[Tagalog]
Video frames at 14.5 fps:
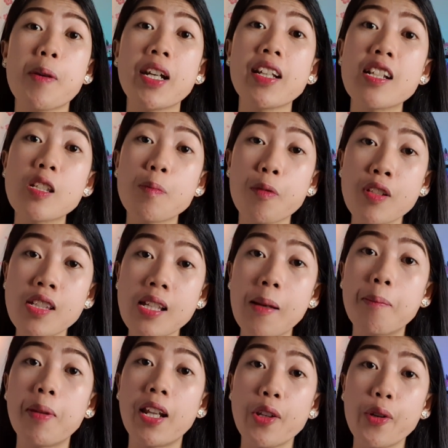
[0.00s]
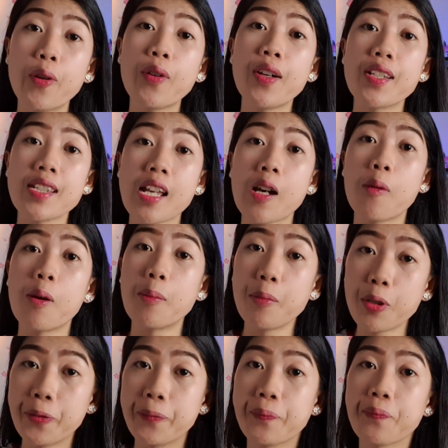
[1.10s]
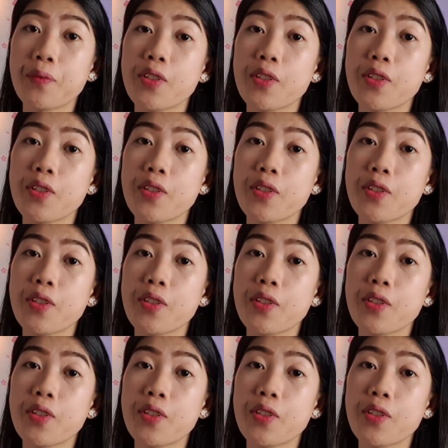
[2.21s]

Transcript: pag responsable yung asawa mo.